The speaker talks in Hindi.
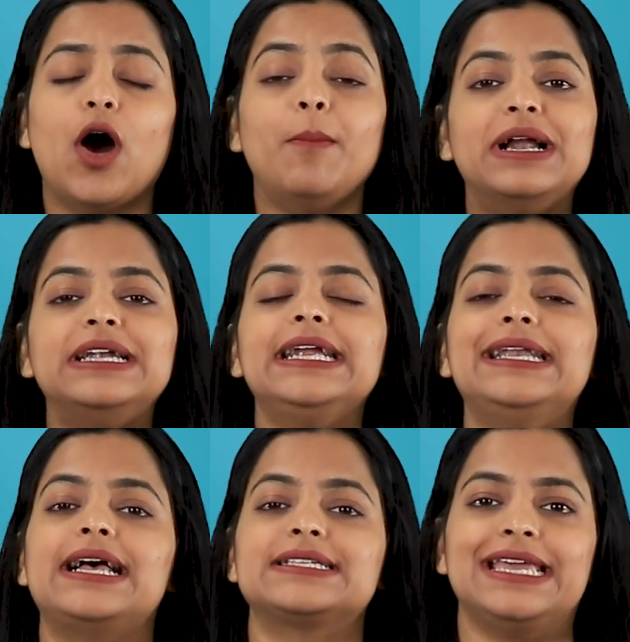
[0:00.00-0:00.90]
और
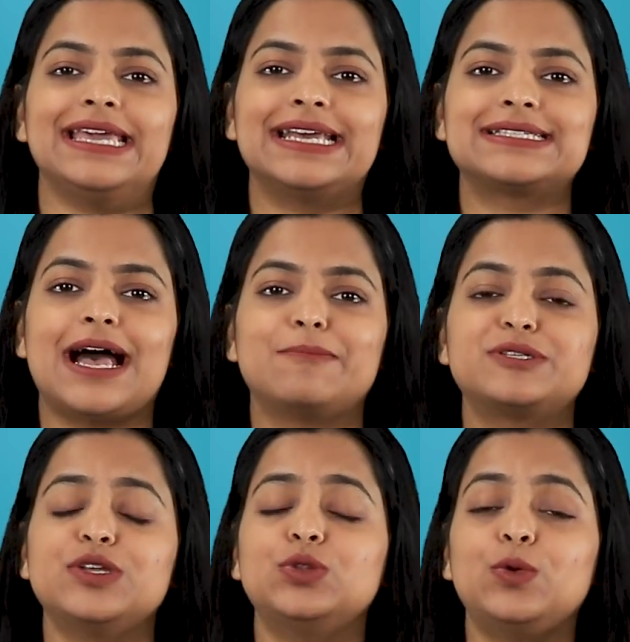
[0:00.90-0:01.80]
मल्टीटास्किंग के हिसाब
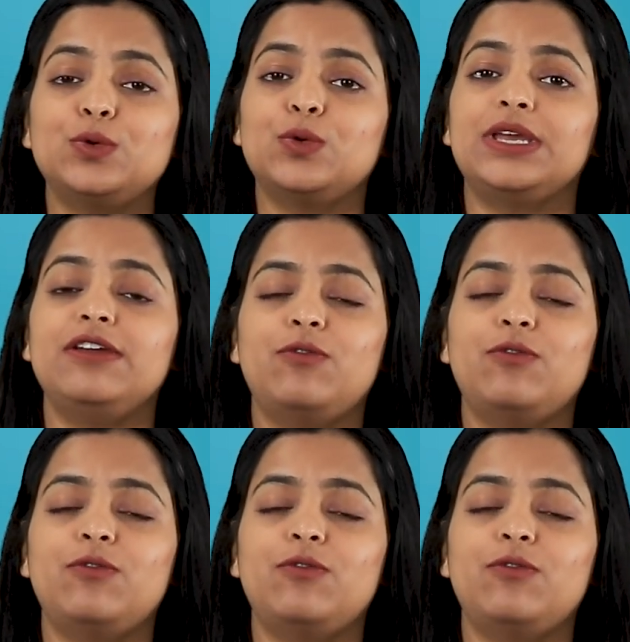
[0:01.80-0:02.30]
से दोनों ही